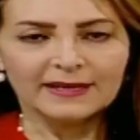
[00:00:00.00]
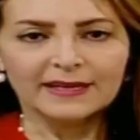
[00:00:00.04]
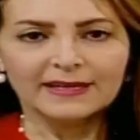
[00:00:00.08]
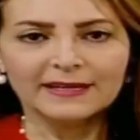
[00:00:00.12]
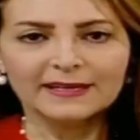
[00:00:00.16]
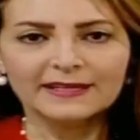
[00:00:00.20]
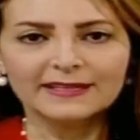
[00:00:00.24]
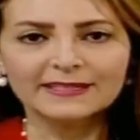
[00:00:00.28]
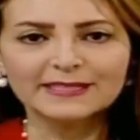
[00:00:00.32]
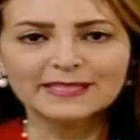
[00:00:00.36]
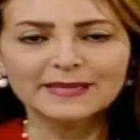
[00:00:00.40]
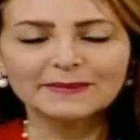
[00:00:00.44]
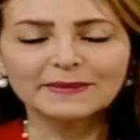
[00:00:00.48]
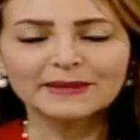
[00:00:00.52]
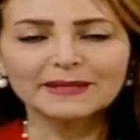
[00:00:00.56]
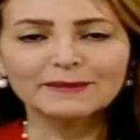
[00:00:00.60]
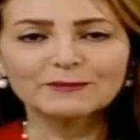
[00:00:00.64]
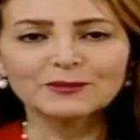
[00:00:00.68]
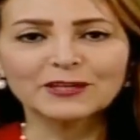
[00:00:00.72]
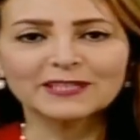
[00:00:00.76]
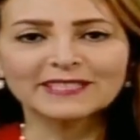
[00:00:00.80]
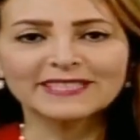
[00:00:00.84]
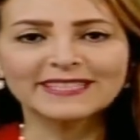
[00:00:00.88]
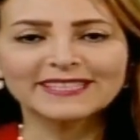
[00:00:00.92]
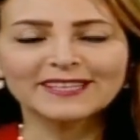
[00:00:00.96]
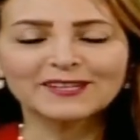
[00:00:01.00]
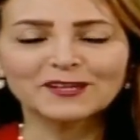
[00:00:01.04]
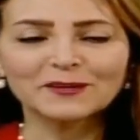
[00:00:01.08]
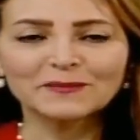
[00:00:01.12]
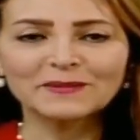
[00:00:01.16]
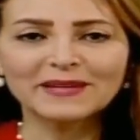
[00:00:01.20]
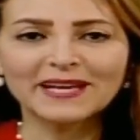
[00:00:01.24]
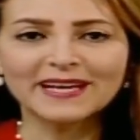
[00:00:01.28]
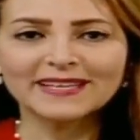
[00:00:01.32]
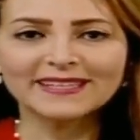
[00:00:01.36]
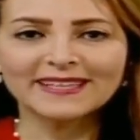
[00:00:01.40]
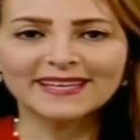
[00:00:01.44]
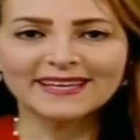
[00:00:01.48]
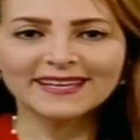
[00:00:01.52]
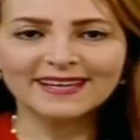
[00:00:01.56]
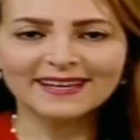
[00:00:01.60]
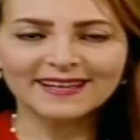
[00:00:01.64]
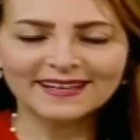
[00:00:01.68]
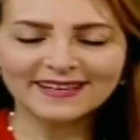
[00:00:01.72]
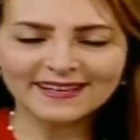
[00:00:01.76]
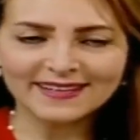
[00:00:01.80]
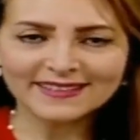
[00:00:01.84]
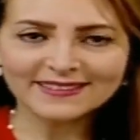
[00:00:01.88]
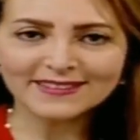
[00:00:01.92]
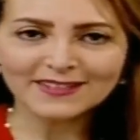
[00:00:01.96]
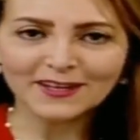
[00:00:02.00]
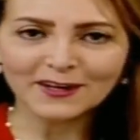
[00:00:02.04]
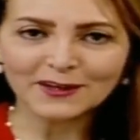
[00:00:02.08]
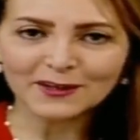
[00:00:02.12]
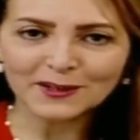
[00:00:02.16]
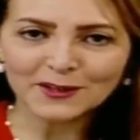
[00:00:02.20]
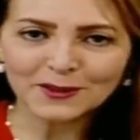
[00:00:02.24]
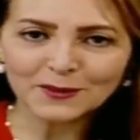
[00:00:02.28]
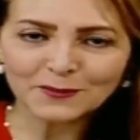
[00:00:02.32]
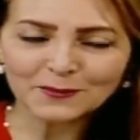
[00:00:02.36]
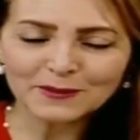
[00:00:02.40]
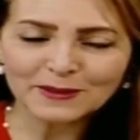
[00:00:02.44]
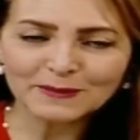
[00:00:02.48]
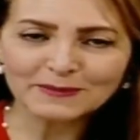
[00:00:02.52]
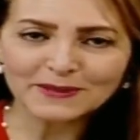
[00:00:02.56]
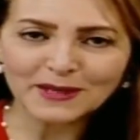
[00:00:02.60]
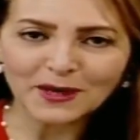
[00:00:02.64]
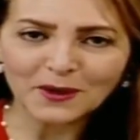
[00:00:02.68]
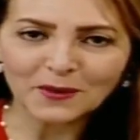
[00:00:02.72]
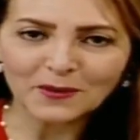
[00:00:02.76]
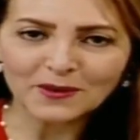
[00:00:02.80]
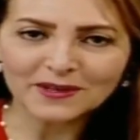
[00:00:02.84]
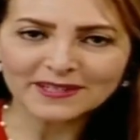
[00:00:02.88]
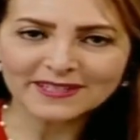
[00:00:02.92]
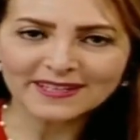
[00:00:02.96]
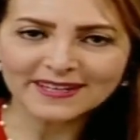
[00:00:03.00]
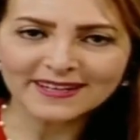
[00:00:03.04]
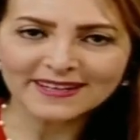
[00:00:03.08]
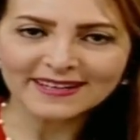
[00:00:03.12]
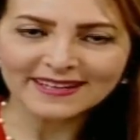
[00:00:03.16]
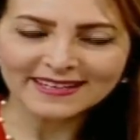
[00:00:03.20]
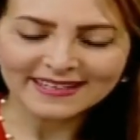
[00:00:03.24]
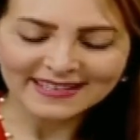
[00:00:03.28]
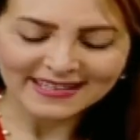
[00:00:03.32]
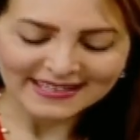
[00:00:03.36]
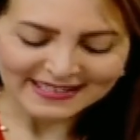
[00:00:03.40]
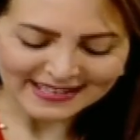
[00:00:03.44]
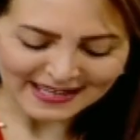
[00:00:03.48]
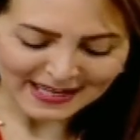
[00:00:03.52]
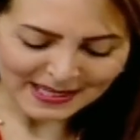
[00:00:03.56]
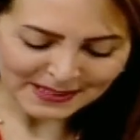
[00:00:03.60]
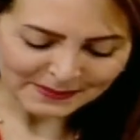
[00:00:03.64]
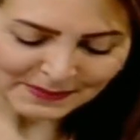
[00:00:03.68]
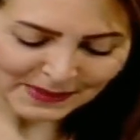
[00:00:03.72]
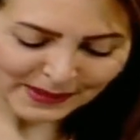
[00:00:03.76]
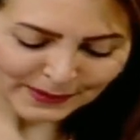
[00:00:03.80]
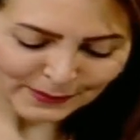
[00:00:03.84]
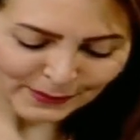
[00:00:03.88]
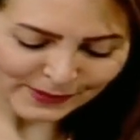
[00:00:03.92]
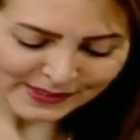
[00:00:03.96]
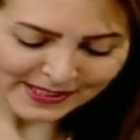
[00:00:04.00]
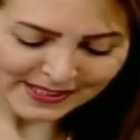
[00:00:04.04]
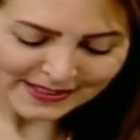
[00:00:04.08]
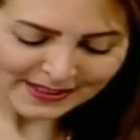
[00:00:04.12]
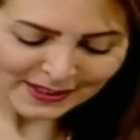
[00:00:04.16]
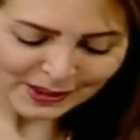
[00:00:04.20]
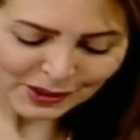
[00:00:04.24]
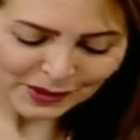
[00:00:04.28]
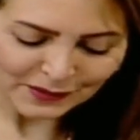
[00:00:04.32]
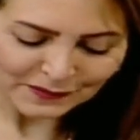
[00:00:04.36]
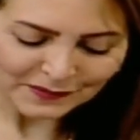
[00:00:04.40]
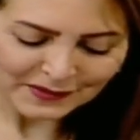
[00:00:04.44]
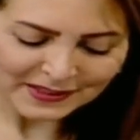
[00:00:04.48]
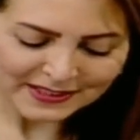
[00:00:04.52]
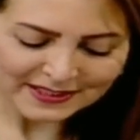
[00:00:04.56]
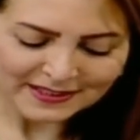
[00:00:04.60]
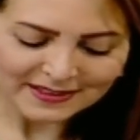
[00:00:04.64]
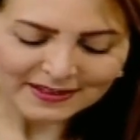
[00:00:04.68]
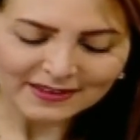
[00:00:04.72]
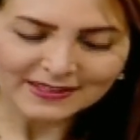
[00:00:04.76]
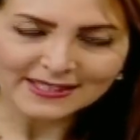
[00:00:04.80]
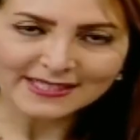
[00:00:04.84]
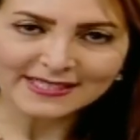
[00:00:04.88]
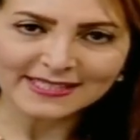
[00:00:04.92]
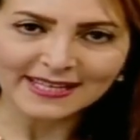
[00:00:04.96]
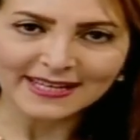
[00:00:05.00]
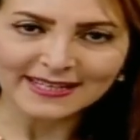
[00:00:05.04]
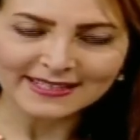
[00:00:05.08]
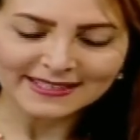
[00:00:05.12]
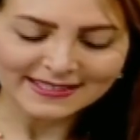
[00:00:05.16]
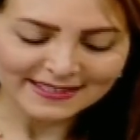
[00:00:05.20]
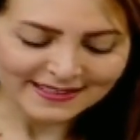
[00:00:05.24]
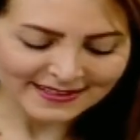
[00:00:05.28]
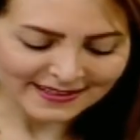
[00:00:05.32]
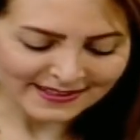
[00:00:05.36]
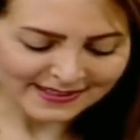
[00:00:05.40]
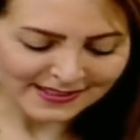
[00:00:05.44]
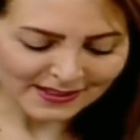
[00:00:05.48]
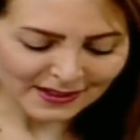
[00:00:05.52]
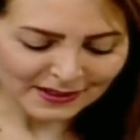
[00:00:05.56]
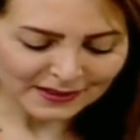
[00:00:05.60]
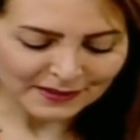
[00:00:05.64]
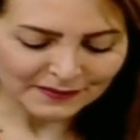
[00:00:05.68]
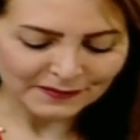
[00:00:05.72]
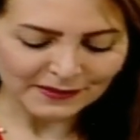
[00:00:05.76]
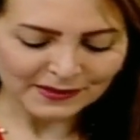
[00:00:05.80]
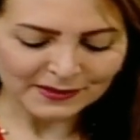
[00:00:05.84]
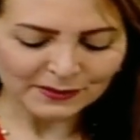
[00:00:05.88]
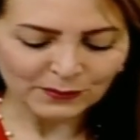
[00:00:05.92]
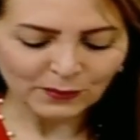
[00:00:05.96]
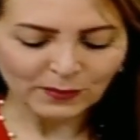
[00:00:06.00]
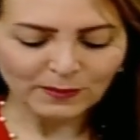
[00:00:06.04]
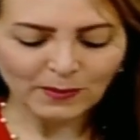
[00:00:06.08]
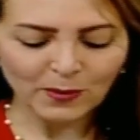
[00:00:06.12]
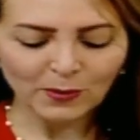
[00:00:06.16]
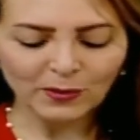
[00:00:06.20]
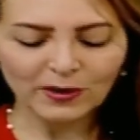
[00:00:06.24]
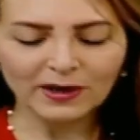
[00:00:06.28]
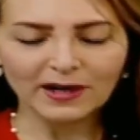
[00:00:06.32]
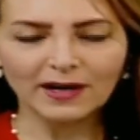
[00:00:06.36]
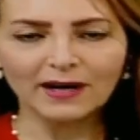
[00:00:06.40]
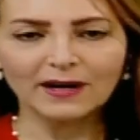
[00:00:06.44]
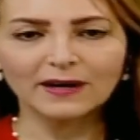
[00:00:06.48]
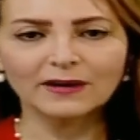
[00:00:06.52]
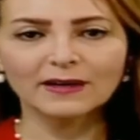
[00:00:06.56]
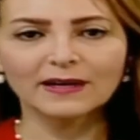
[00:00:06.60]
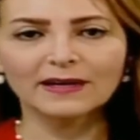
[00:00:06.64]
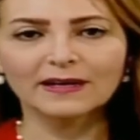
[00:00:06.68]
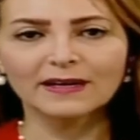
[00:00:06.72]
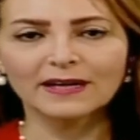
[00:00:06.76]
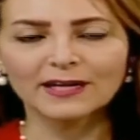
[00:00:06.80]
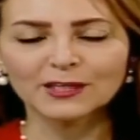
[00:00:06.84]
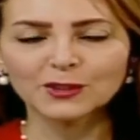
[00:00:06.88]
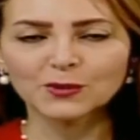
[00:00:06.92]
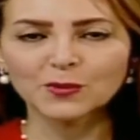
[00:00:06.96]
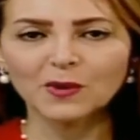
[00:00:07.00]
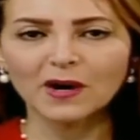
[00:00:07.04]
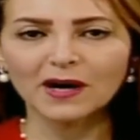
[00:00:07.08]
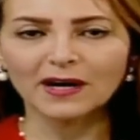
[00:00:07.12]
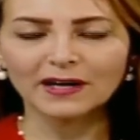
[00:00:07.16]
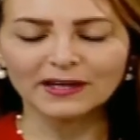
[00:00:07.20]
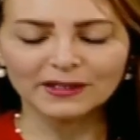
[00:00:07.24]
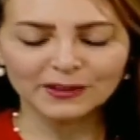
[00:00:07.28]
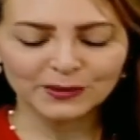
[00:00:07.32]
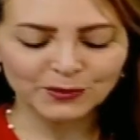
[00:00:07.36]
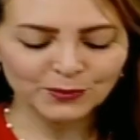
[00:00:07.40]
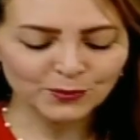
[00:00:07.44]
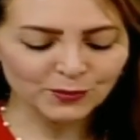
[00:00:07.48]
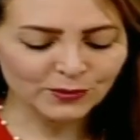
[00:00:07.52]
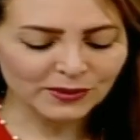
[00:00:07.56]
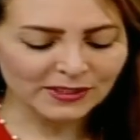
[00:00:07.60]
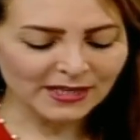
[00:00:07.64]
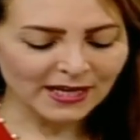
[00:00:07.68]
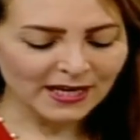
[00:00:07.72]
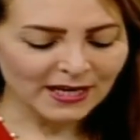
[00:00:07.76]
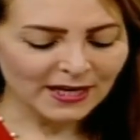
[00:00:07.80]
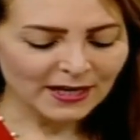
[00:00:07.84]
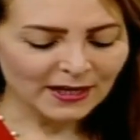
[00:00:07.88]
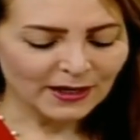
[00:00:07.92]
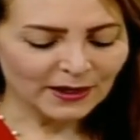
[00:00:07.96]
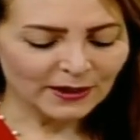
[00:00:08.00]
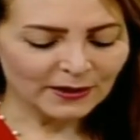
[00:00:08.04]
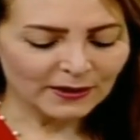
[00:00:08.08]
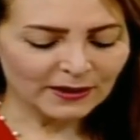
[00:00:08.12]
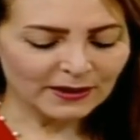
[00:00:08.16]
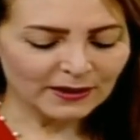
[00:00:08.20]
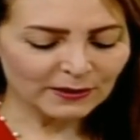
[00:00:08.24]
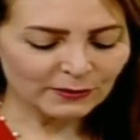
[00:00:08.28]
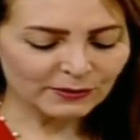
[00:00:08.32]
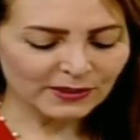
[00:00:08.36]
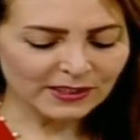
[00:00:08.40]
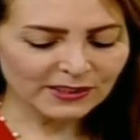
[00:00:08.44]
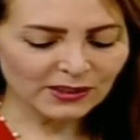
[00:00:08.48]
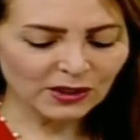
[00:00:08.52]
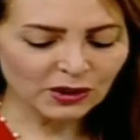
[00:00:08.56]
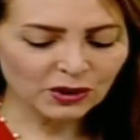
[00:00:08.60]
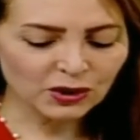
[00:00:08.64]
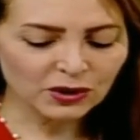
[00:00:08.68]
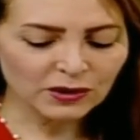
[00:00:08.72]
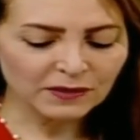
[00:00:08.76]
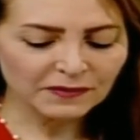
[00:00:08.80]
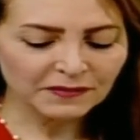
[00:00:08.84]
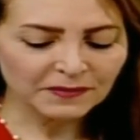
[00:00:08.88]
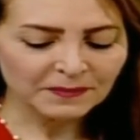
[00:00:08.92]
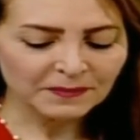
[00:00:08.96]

استمعنا مشاهدينا الكرام لهذا آه، التقرير نبدا حوارنا آه، الان الاستاذ اشرف فكري رئيس تحرير صحيفه وموقع آه، اسواق نيوز استاذ اشرف